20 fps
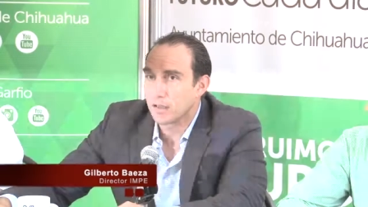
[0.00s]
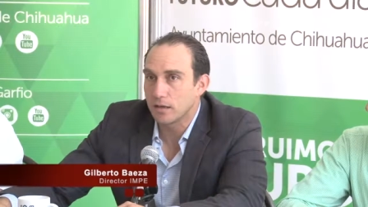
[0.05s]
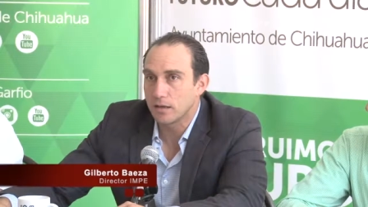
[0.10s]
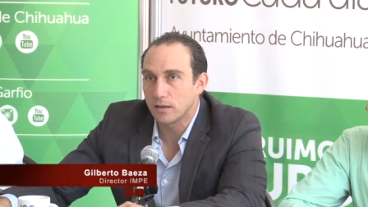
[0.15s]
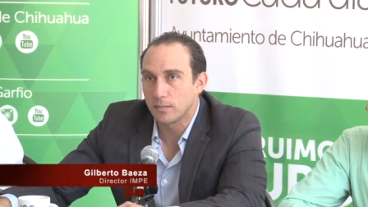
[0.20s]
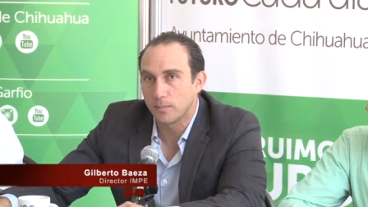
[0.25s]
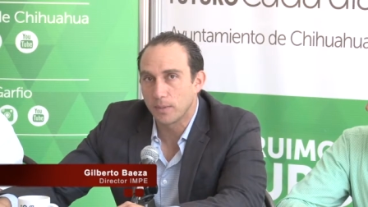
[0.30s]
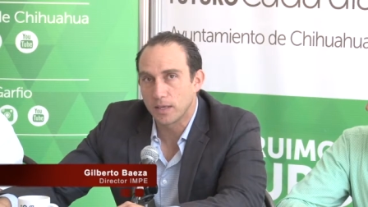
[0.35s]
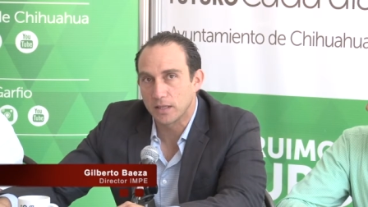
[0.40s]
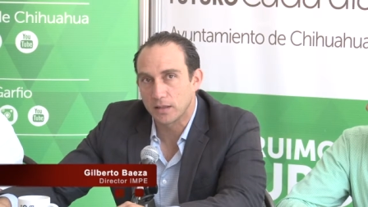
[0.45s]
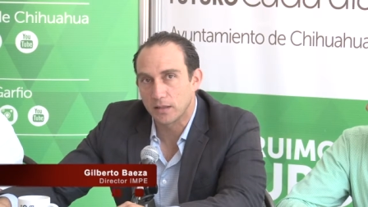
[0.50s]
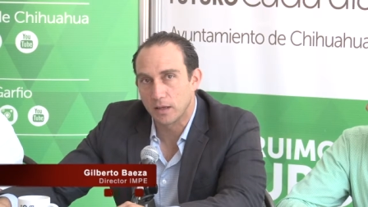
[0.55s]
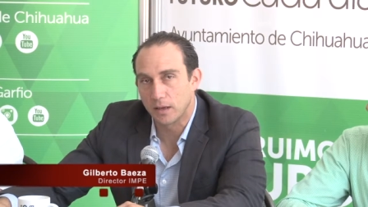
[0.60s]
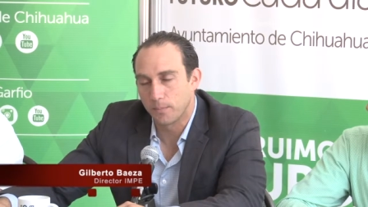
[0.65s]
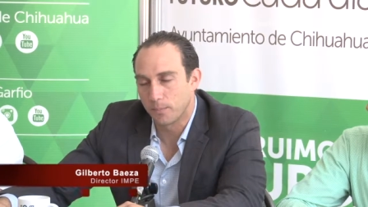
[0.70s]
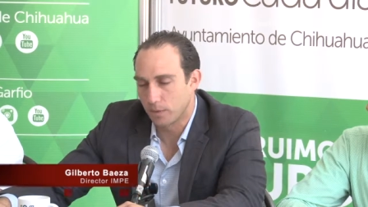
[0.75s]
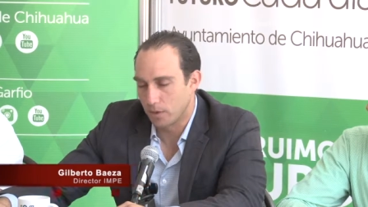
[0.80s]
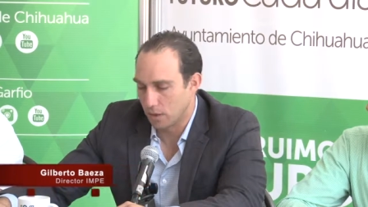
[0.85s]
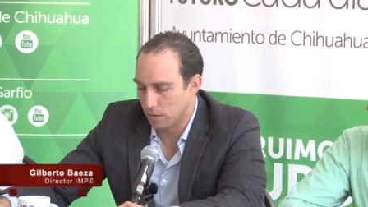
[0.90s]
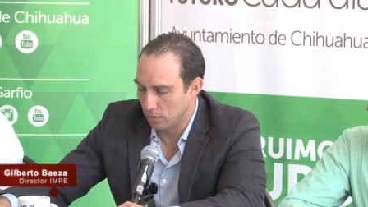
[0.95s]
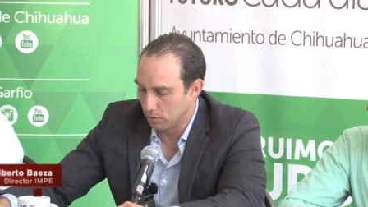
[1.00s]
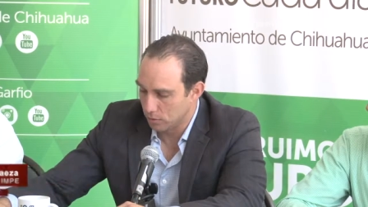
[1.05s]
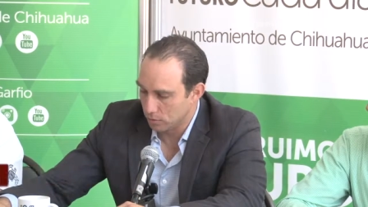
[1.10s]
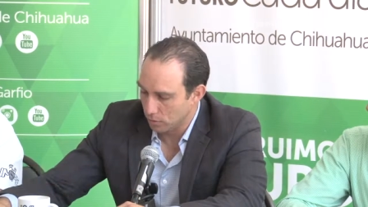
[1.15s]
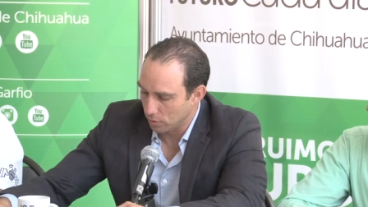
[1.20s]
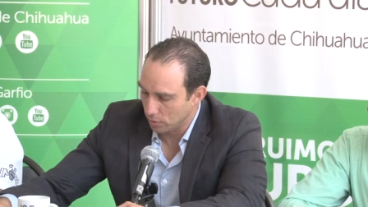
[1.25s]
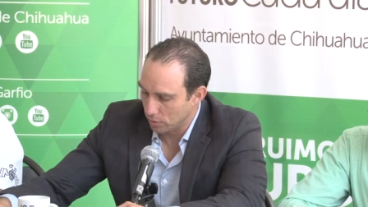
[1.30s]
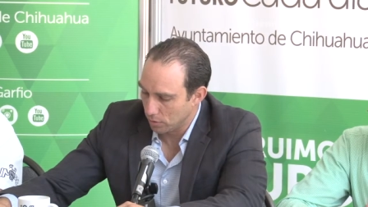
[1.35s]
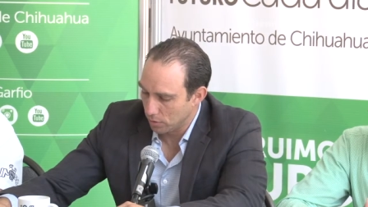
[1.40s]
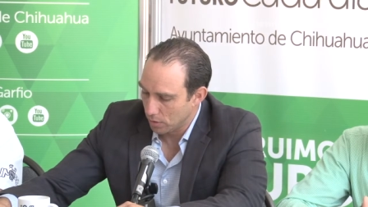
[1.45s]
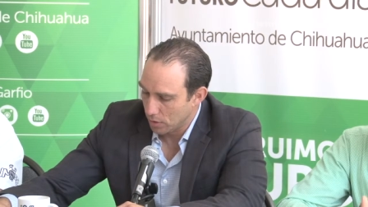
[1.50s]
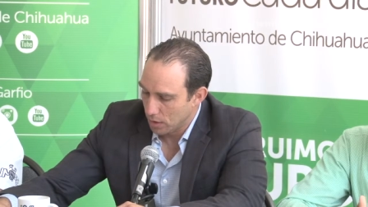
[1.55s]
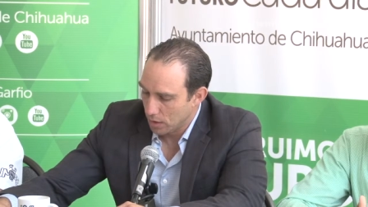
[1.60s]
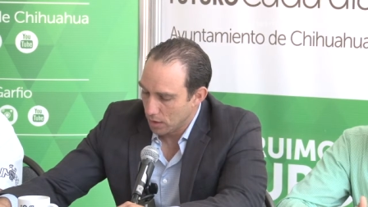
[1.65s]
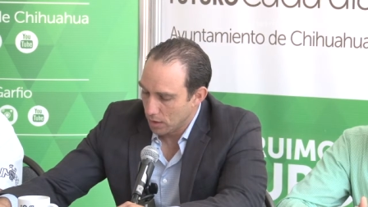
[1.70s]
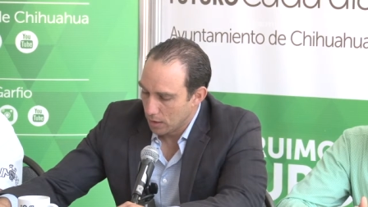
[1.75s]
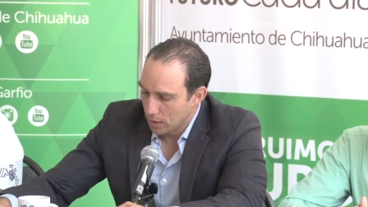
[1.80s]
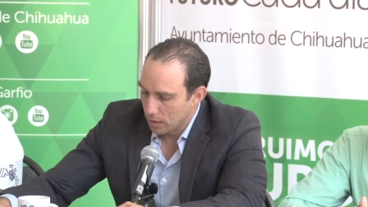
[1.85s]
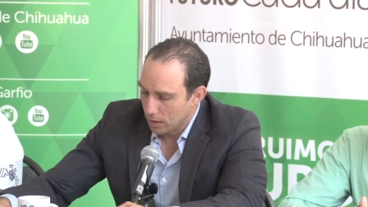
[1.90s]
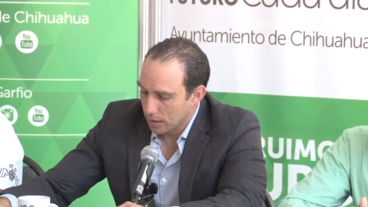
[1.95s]
impartida por el doctor
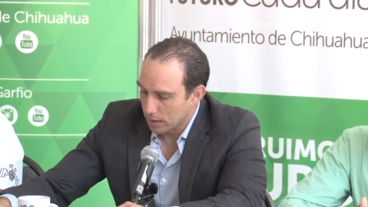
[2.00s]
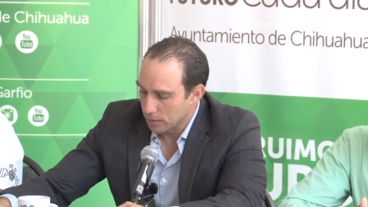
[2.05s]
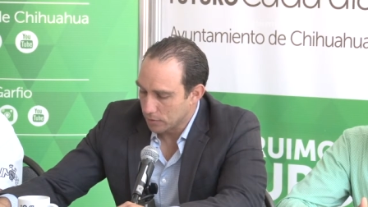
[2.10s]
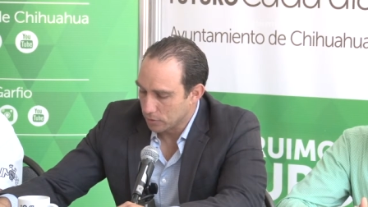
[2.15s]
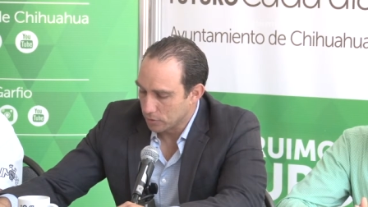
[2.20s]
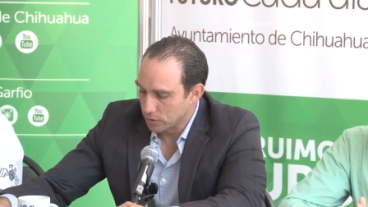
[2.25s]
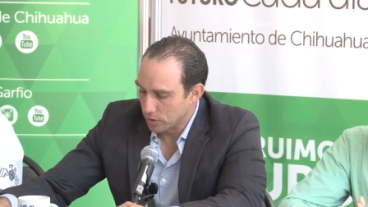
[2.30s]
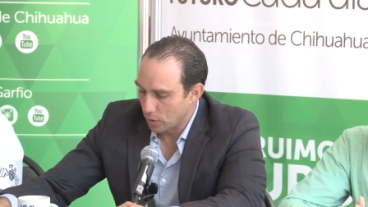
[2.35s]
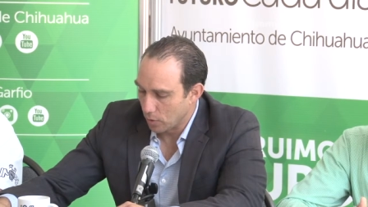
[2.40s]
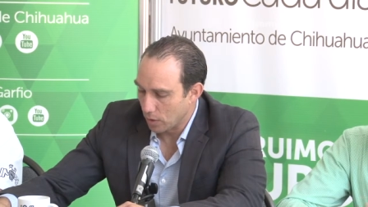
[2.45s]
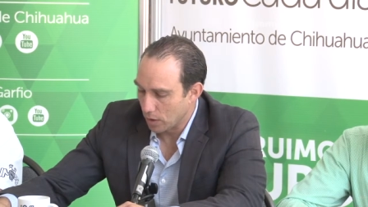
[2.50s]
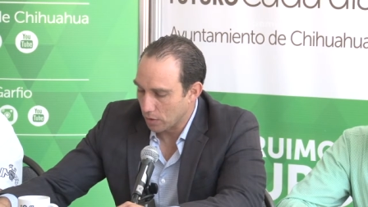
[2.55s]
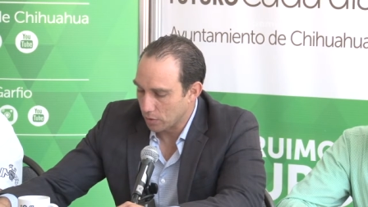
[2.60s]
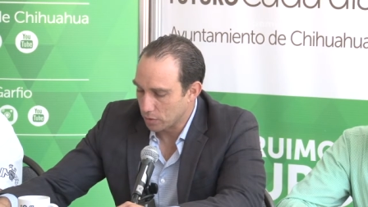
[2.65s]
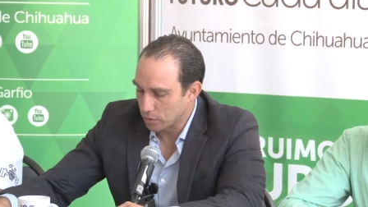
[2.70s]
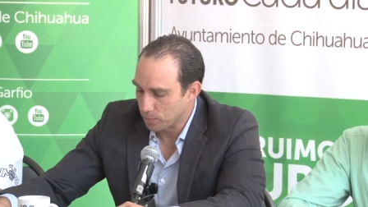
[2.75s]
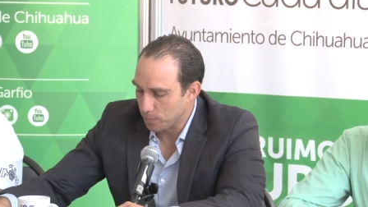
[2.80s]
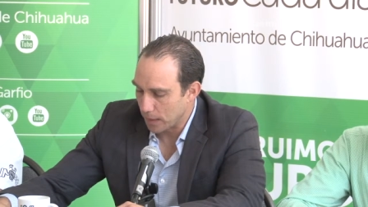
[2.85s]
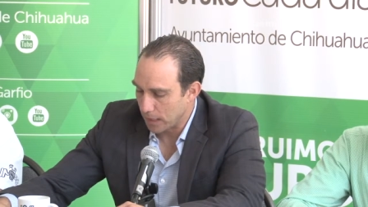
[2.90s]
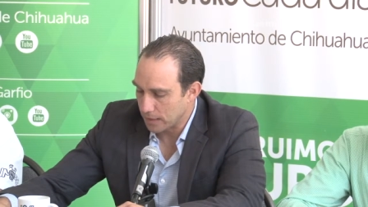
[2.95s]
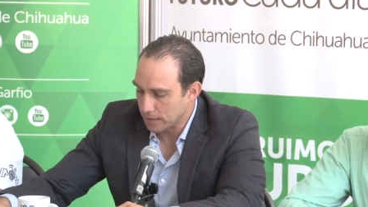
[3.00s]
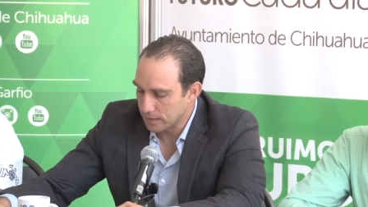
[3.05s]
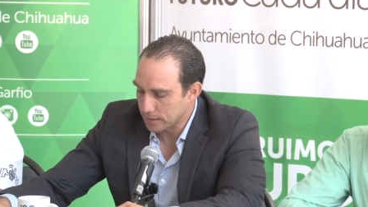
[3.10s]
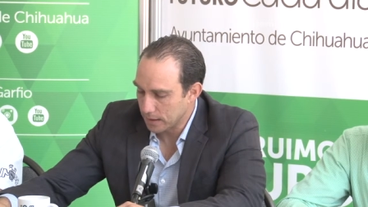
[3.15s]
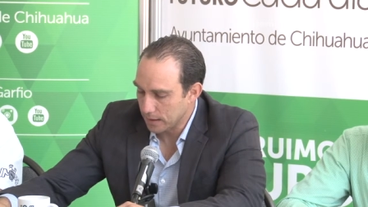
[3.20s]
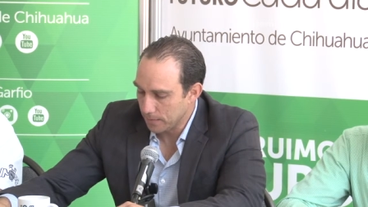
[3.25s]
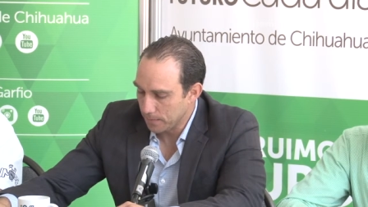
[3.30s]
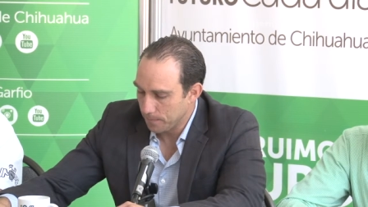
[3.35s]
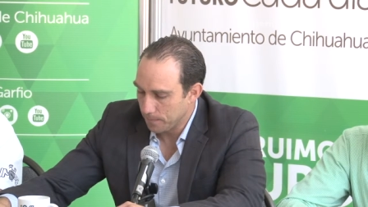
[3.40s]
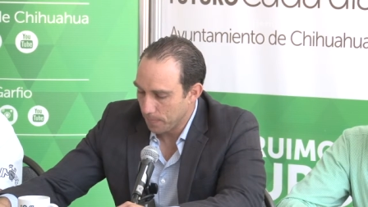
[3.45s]
Jesús Eduardo Esparza,